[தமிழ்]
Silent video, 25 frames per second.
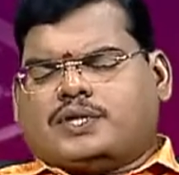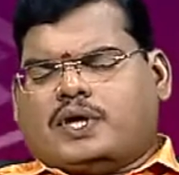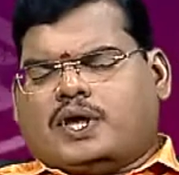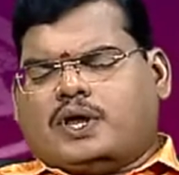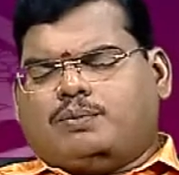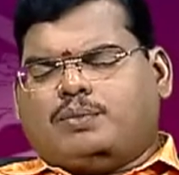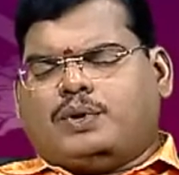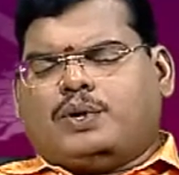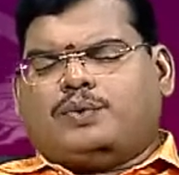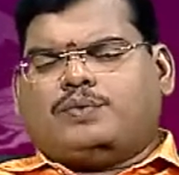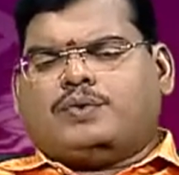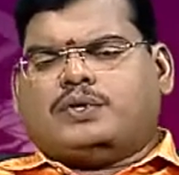
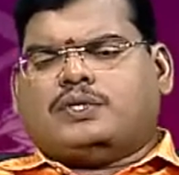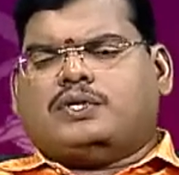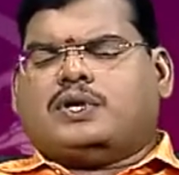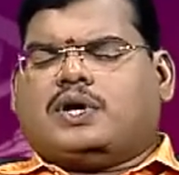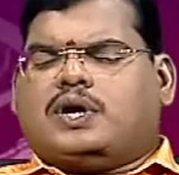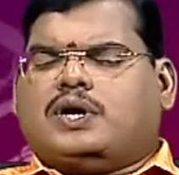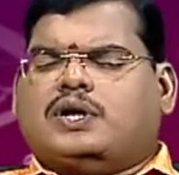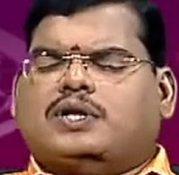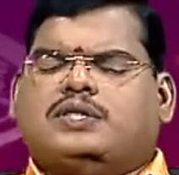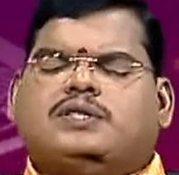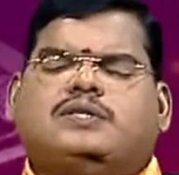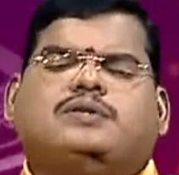செயல்படுவது
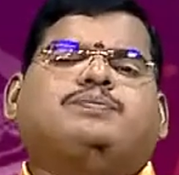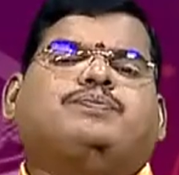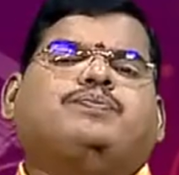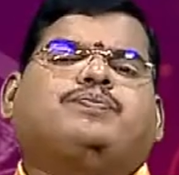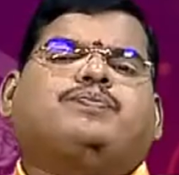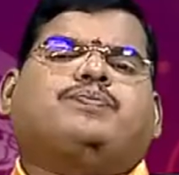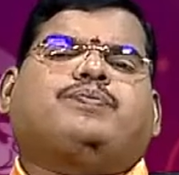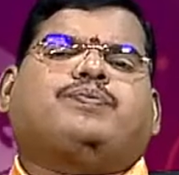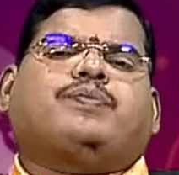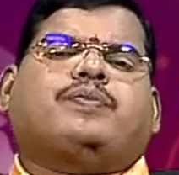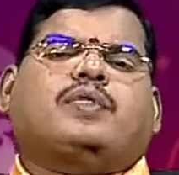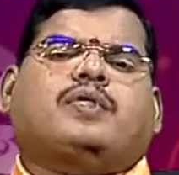நல்லது
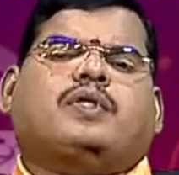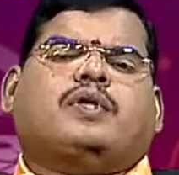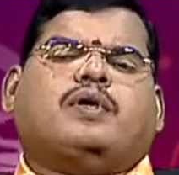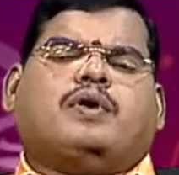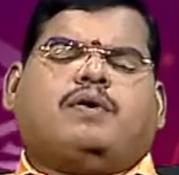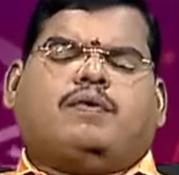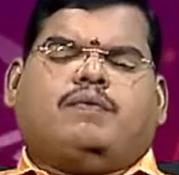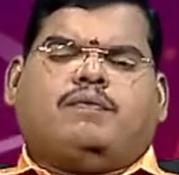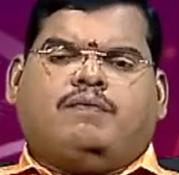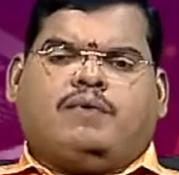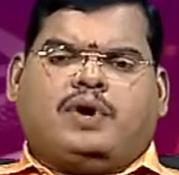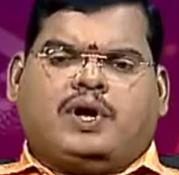
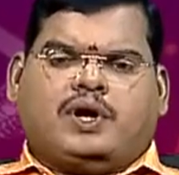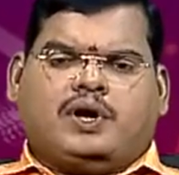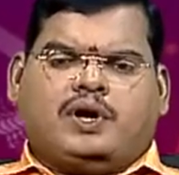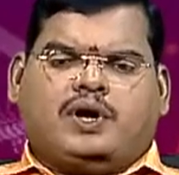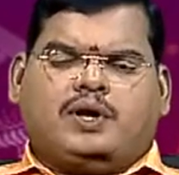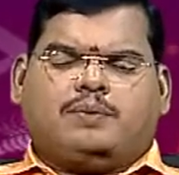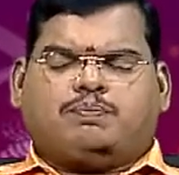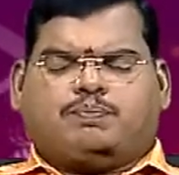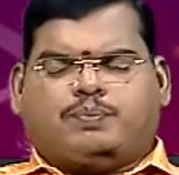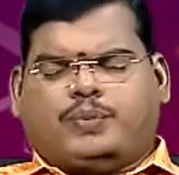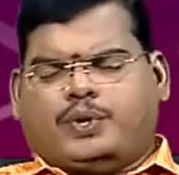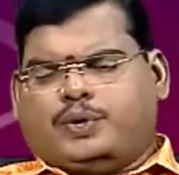வருட
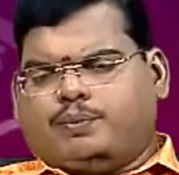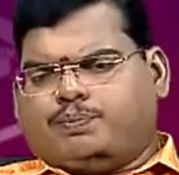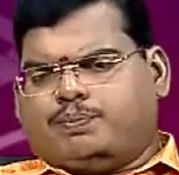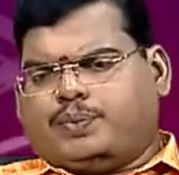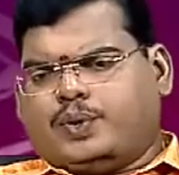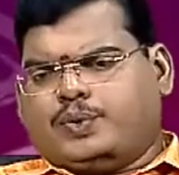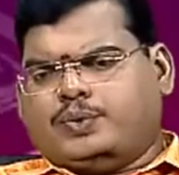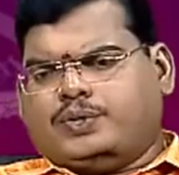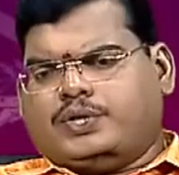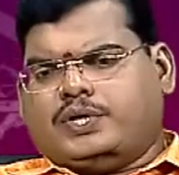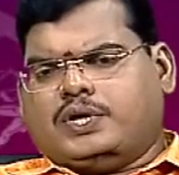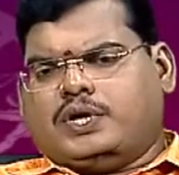
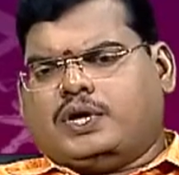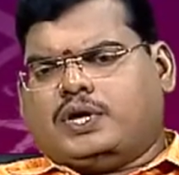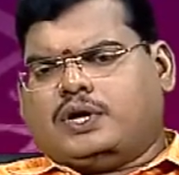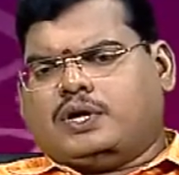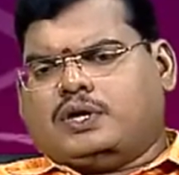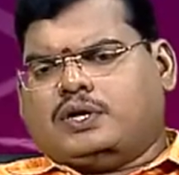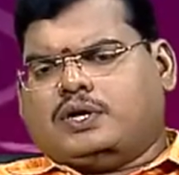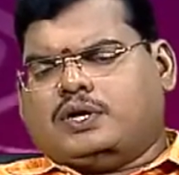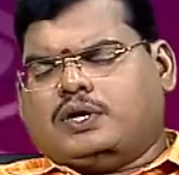பிற்பகுதியில்